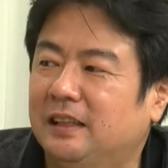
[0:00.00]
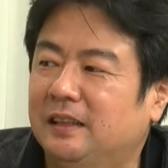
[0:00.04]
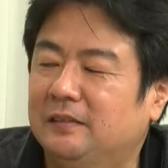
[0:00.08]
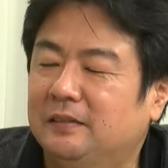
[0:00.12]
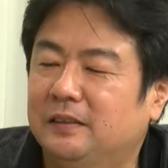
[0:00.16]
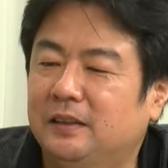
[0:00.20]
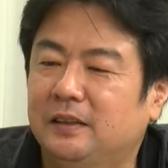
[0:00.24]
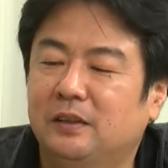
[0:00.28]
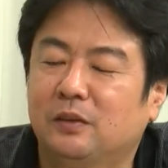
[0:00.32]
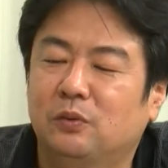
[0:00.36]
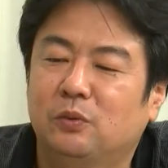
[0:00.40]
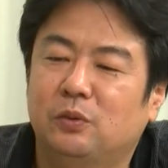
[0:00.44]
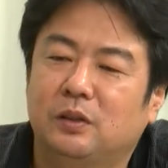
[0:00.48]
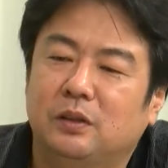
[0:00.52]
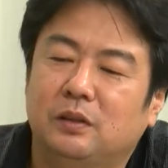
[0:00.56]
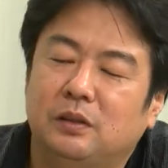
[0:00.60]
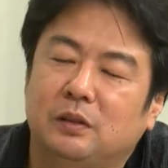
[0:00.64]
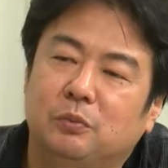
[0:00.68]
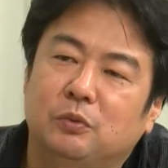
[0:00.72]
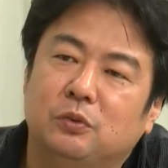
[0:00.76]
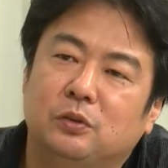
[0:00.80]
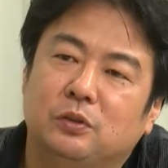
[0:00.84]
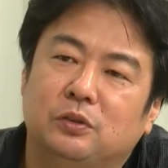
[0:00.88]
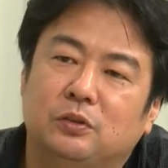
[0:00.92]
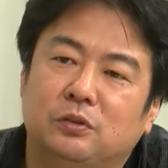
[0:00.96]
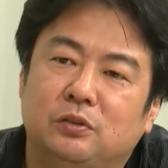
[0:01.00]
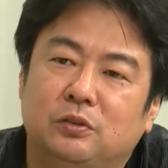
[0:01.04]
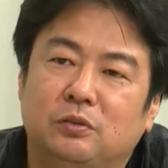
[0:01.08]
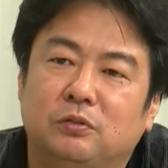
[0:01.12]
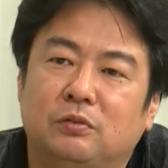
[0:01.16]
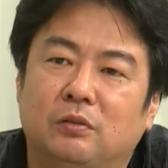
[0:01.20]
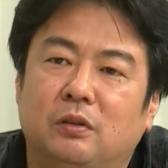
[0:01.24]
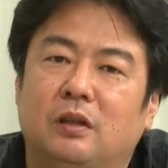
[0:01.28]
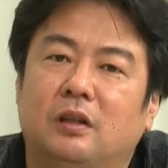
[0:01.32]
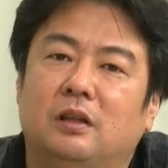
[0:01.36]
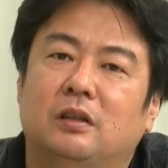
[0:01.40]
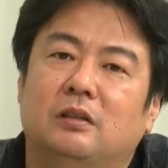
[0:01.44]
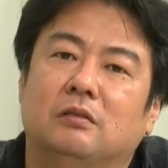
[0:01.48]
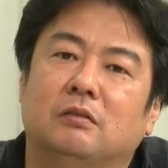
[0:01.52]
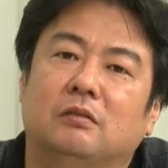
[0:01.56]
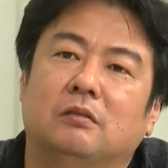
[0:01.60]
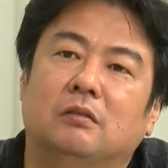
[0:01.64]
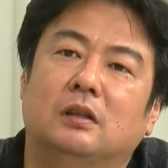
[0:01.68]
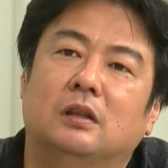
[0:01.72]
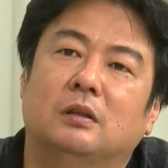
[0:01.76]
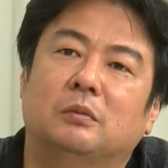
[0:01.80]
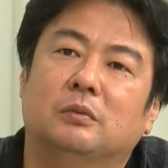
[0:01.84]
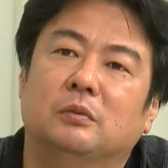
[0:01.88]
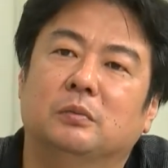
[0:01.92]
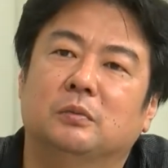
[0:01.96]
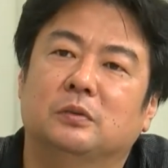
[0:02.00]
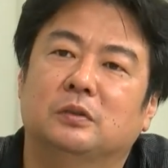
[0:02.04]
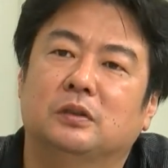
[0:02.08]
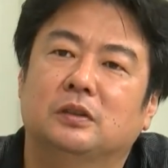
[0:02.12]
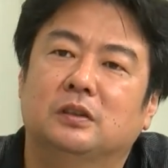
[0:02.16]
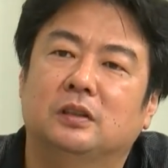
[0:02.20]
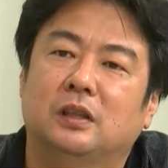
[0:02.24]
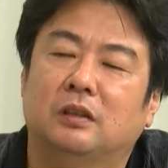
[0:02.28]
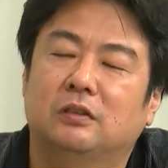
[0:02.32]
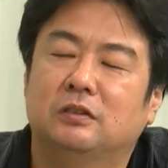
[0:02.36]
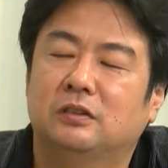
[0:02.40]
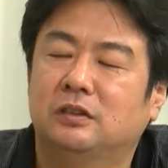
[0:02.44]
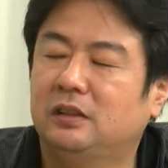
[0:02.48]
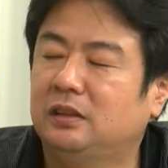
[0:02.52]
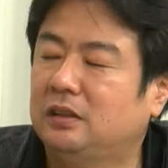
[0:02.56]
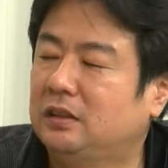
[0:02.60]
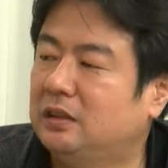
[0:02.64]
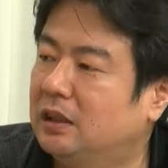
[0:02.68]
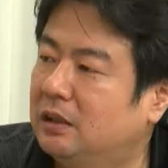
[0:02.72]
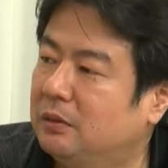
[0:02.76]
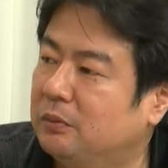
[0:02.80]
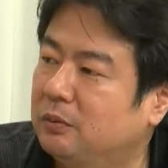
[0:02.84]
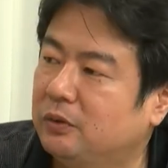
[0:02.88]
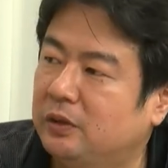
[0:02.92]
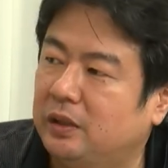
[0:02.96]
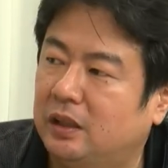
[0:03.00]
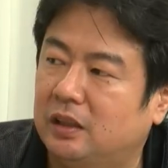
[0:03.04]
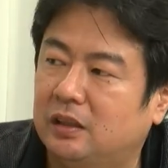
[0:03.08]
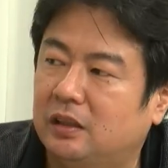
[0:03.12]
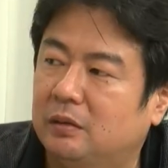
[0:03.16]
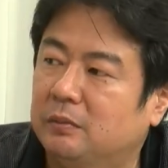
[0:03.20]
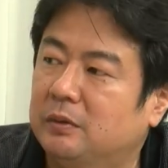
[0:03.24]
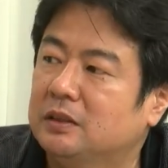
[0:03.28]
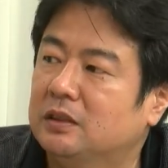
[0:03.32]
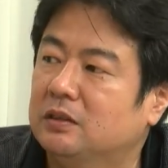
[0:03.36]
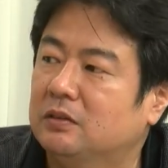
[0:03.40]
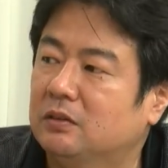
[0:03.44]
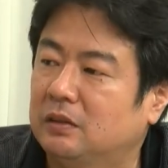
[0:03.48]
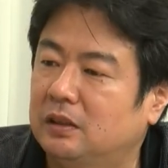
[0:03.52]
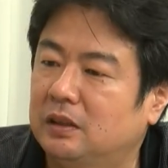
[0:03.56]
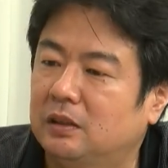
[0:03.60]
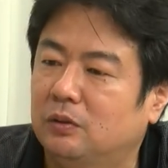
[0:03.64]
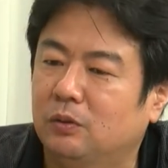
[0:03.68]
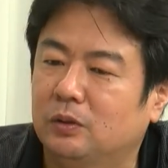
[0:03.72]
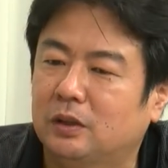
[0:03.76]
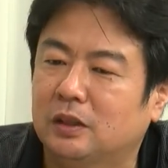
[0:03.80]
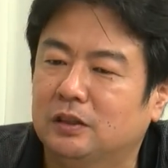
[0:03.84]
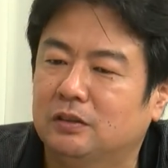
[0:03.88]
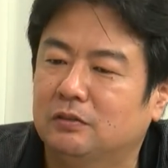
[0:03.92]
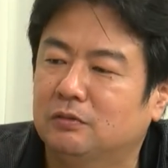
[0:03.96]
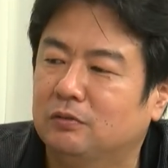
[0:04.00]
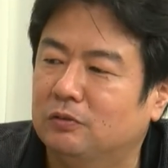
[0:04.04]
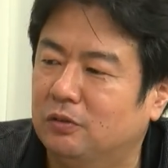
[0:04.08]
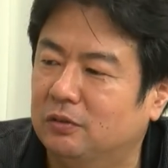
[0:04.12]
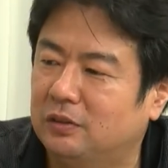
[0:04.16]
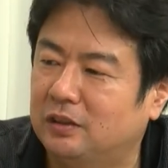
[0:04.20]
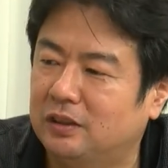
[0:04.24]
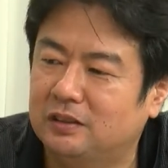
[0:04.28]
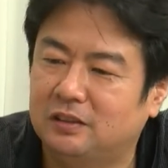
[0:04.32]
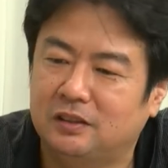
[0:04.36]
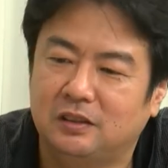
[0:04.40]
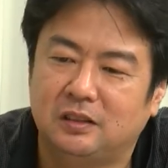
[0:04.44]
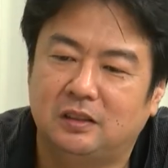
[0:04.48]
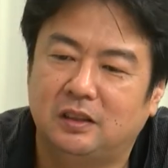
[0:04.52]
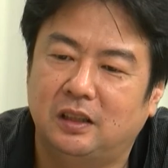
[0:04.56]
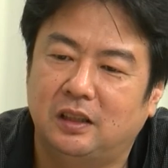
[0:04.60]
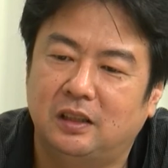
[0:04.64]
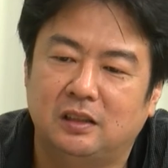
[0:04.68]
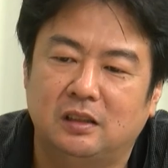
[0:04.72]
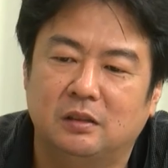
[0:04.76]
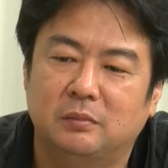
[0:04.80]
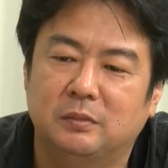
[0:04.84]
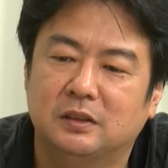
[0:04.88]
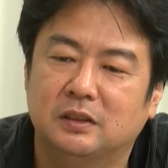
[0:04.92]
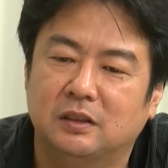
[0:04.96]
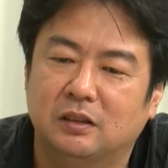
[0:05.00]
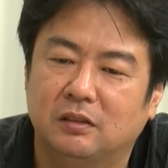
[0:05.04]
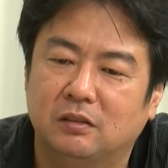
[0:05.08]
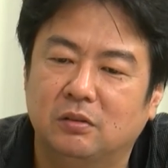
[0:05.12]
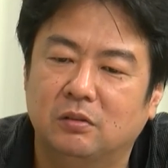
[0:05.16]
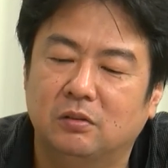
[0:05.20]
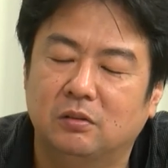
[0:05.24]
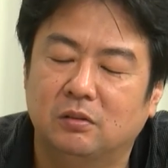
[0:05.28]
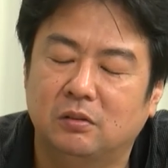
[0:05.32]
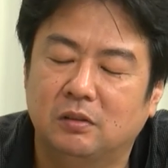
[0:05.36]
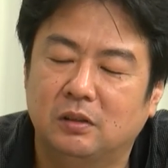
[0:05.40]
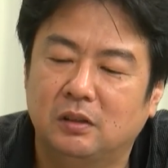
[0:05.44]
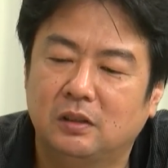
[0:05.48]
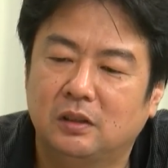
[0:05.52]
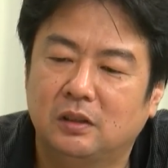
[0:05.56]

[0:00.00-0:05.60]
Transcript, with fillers: でねこれね僕非常によく分かるのは僕もあのツイッター僕やってますので「こたつの子」ってツイッターやってますけど、